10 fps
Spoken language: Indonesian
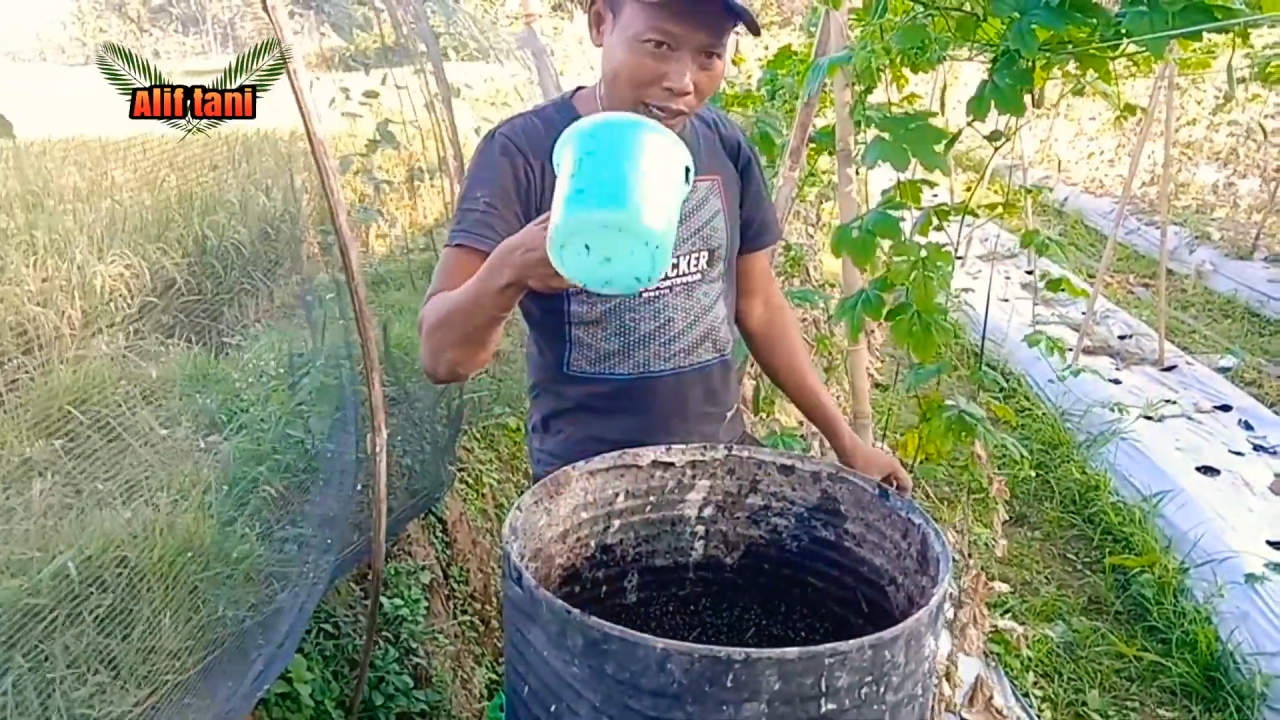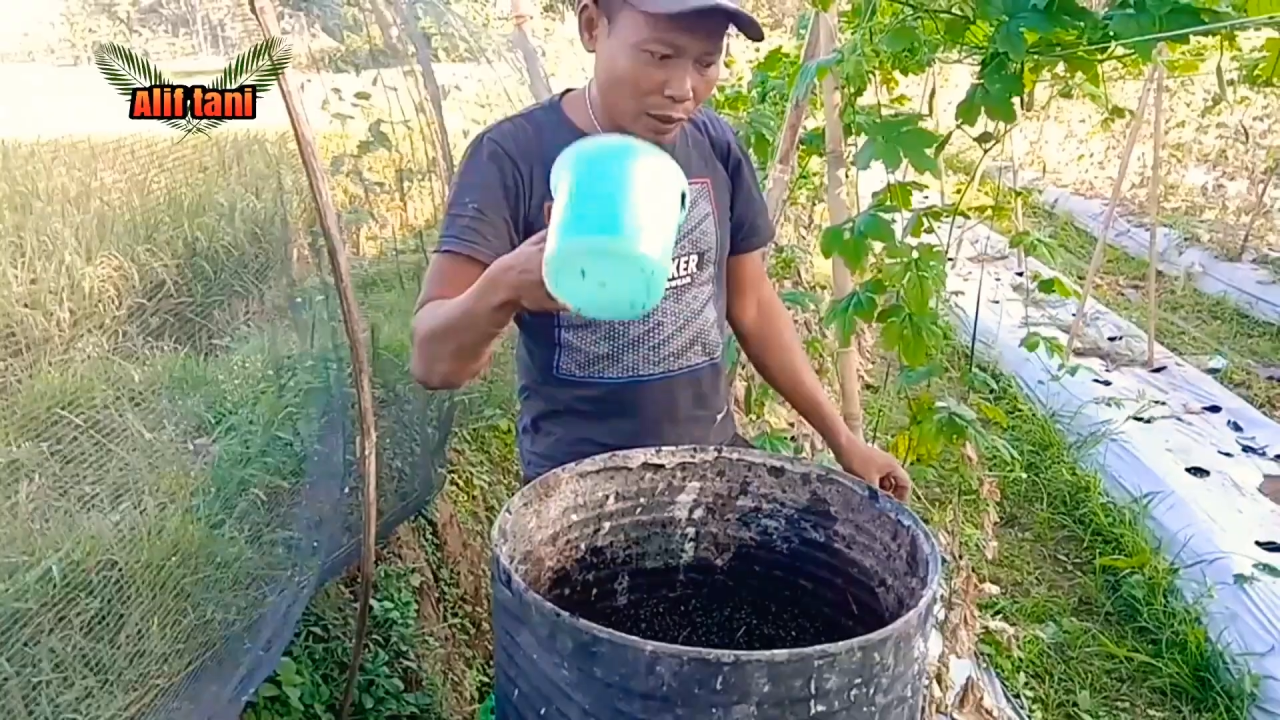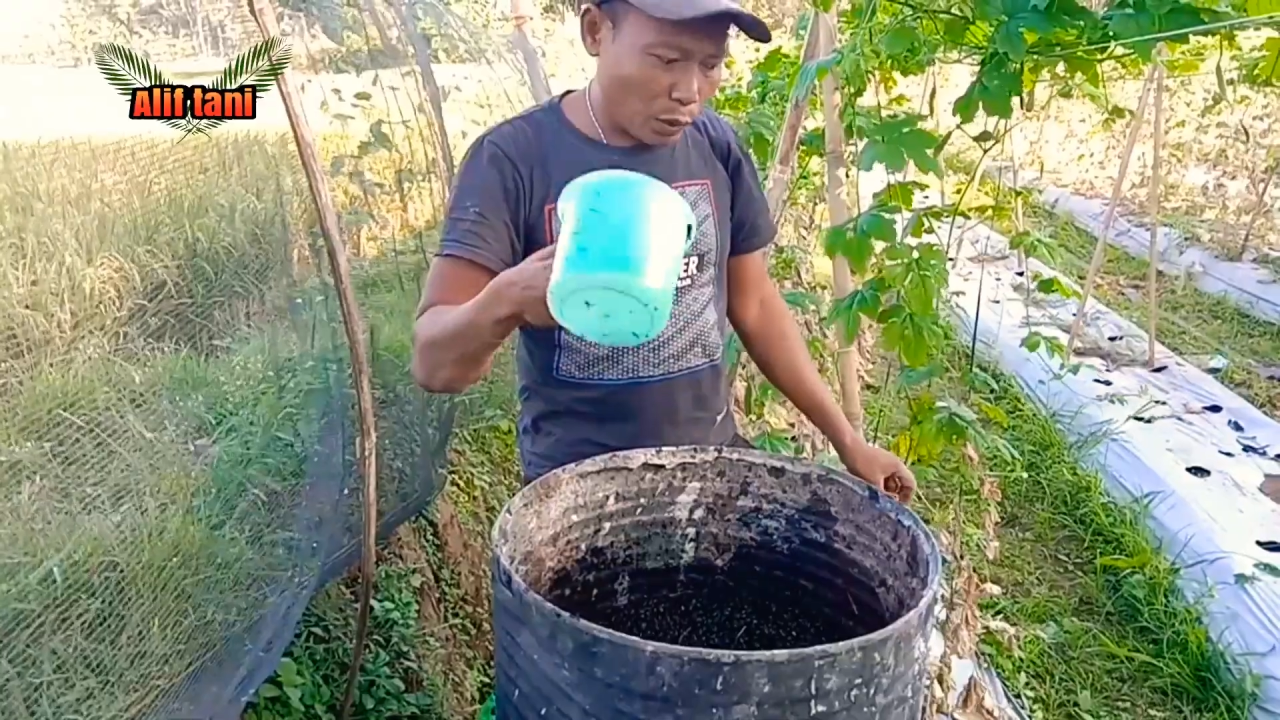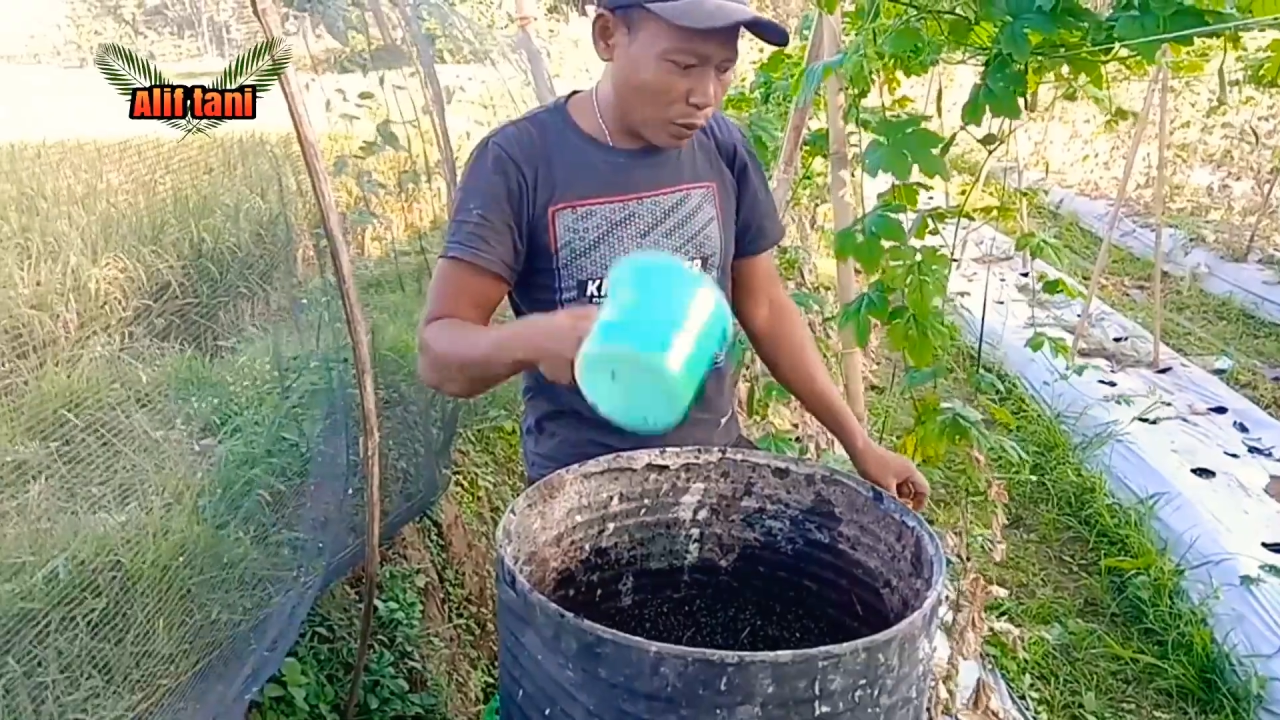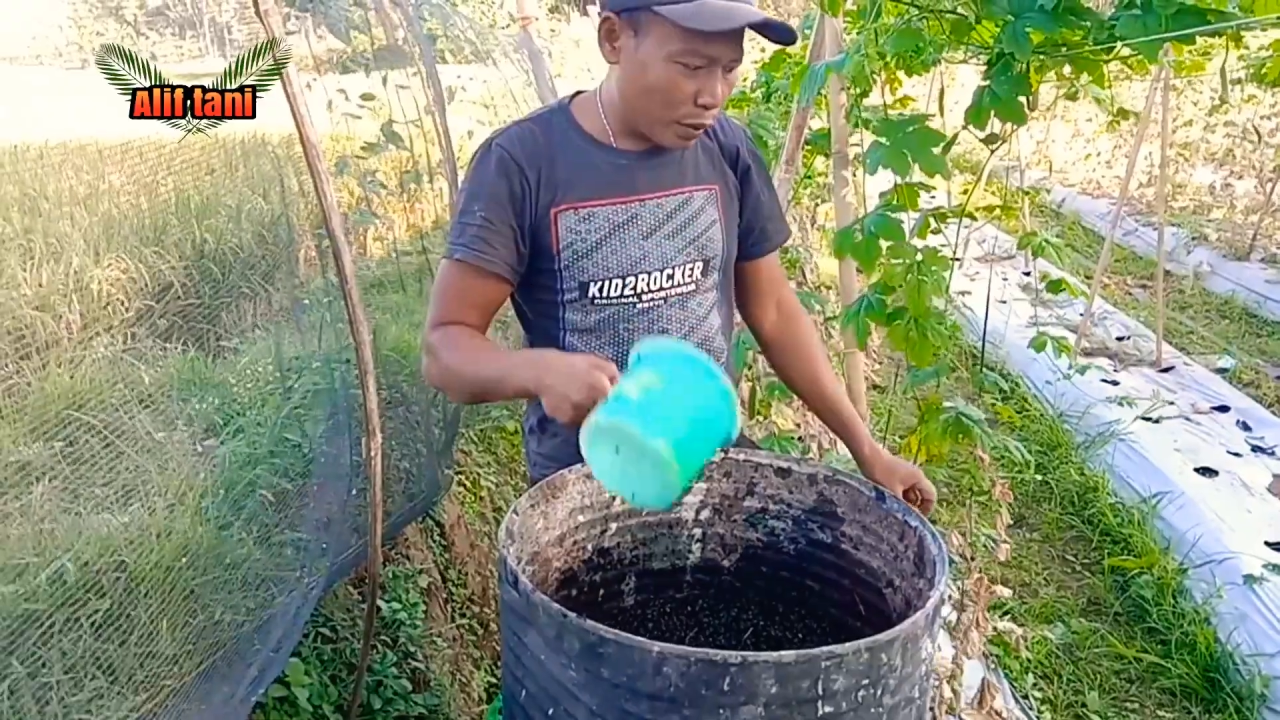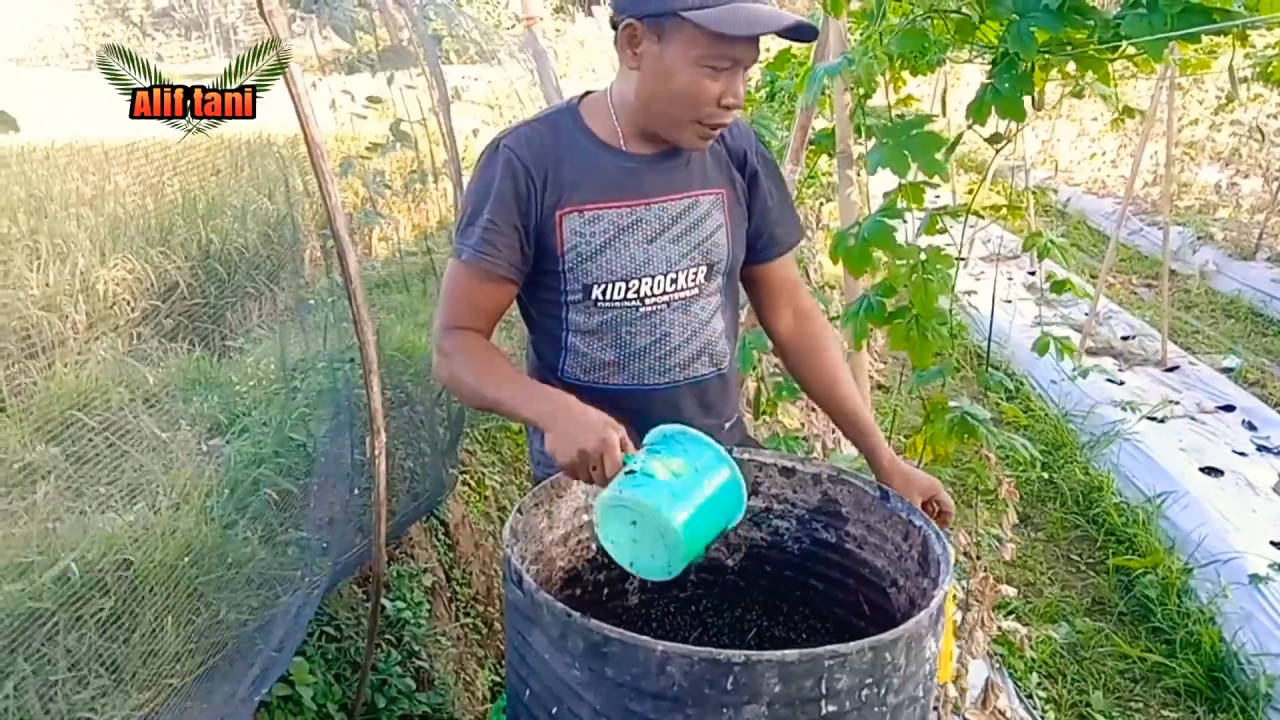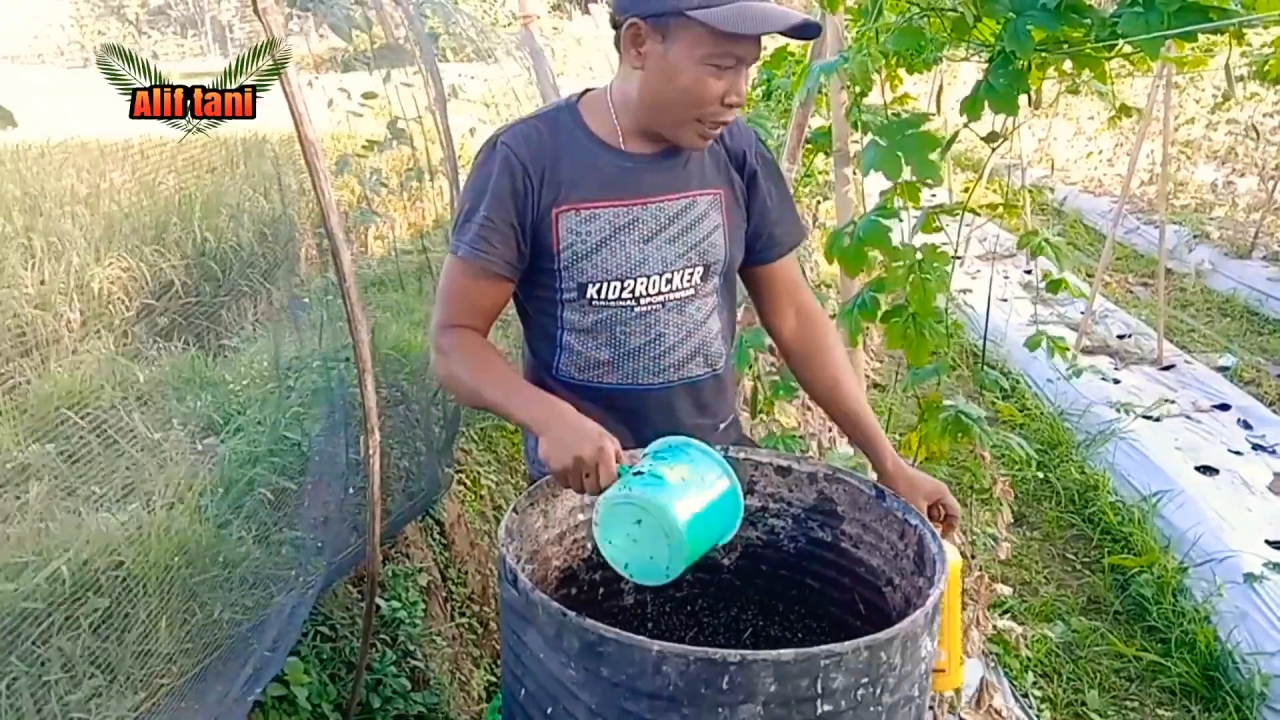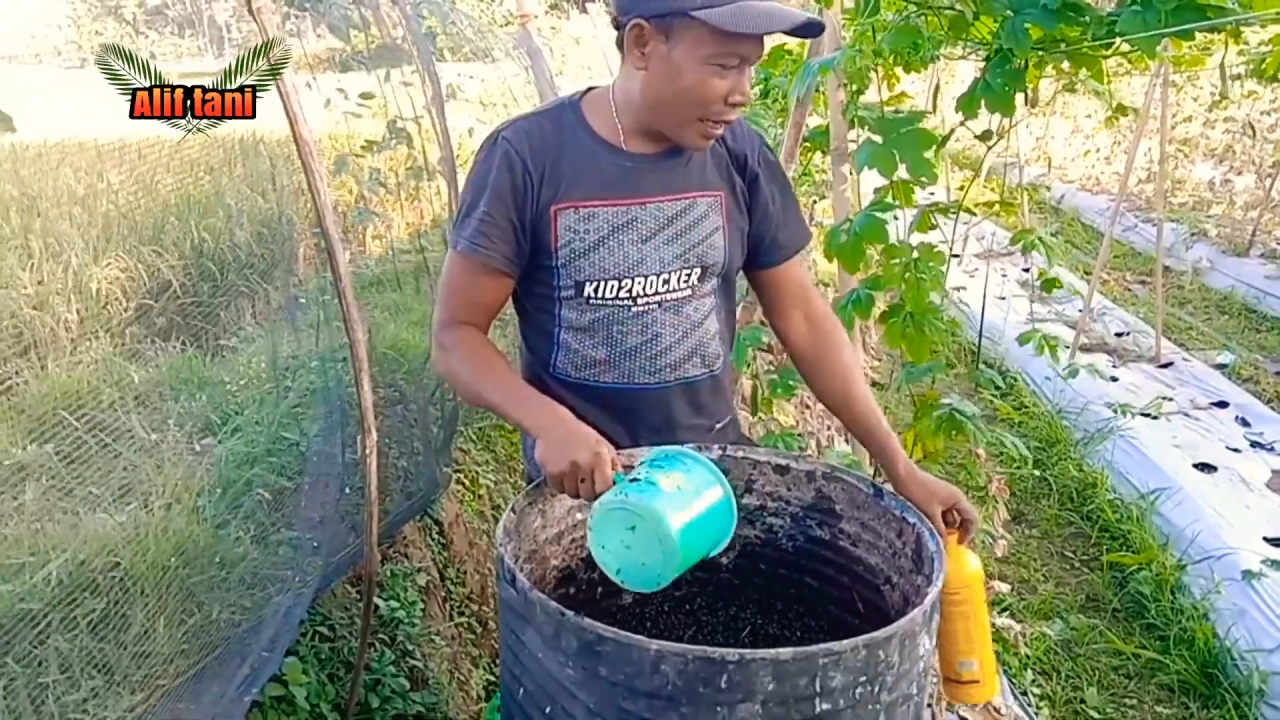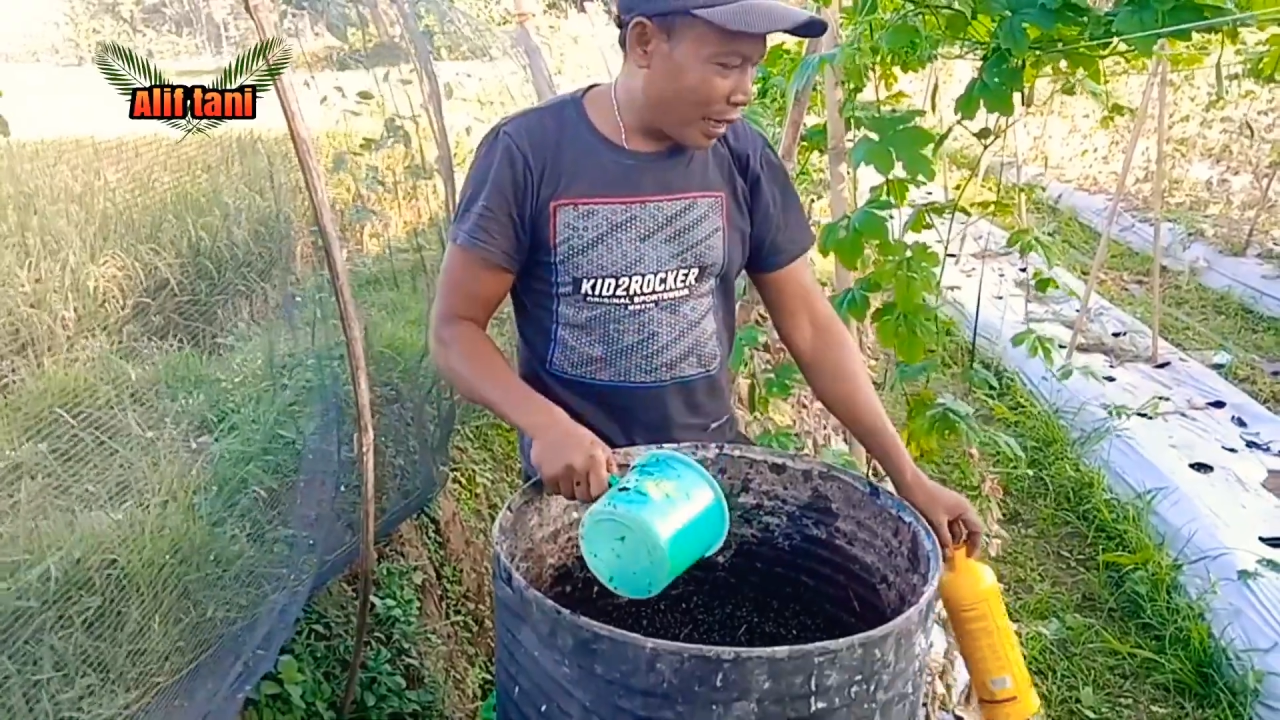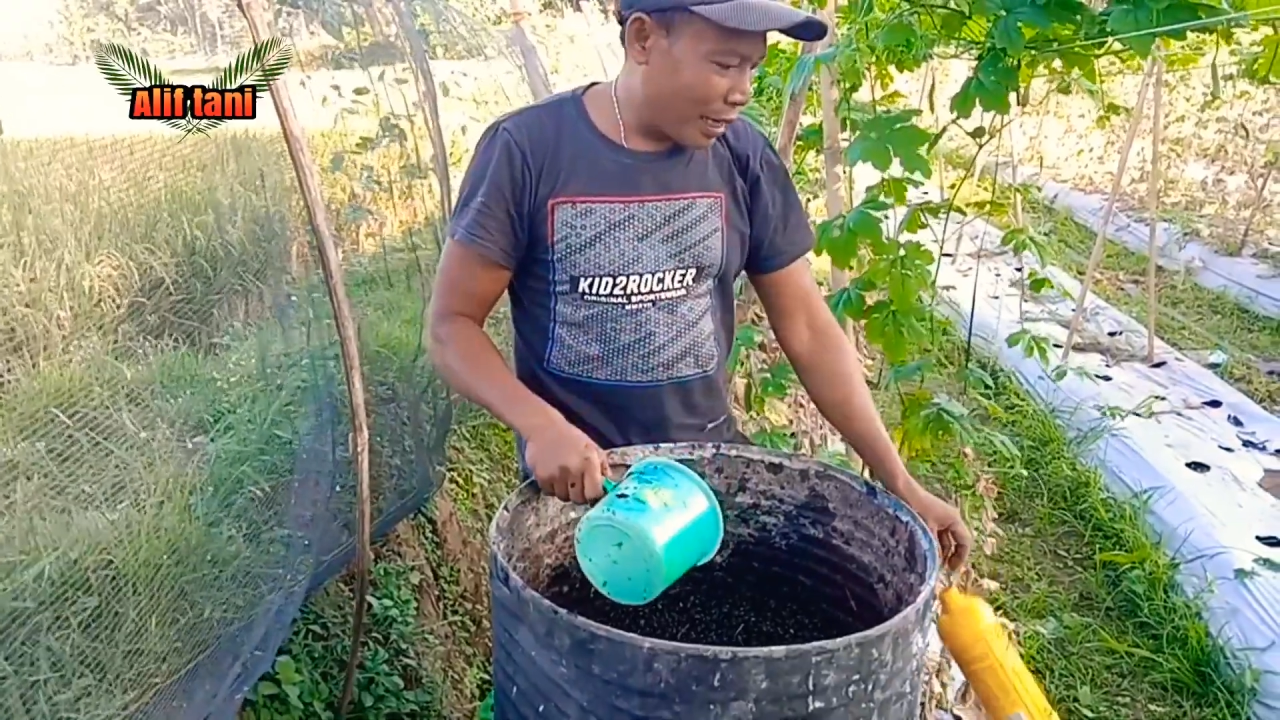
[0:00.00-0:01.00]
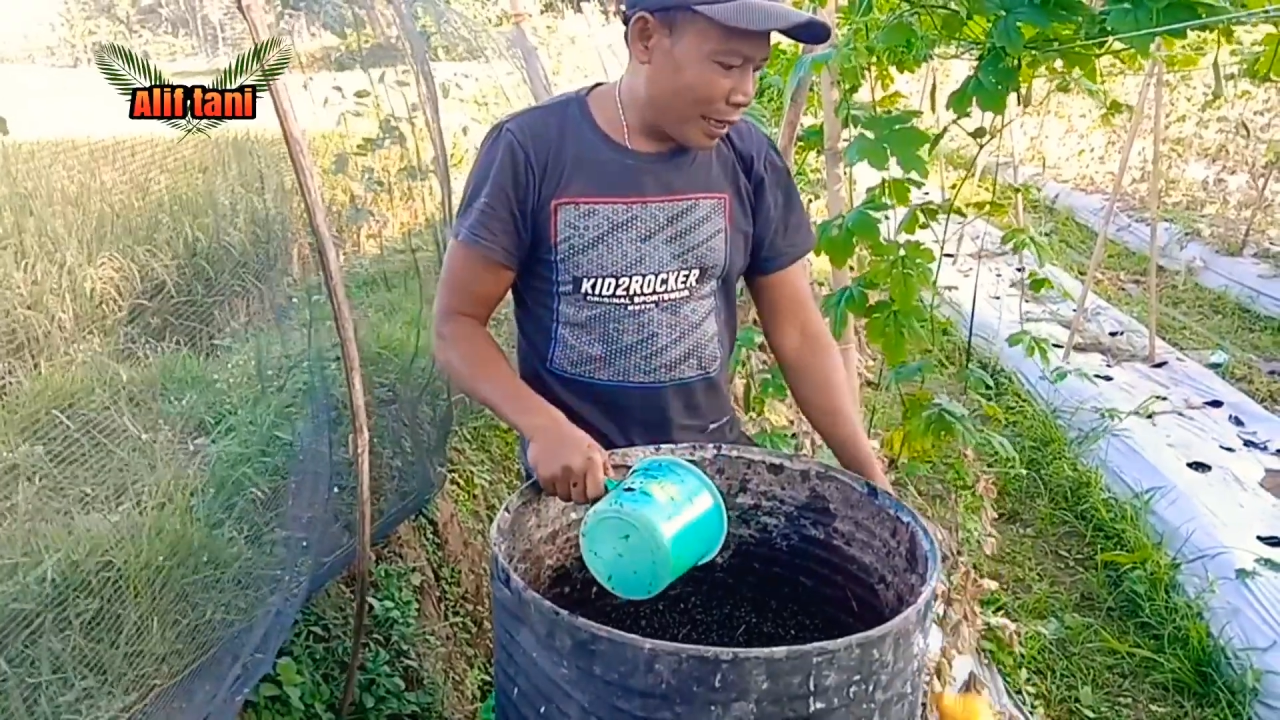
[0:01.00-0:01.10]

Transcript: gayung nah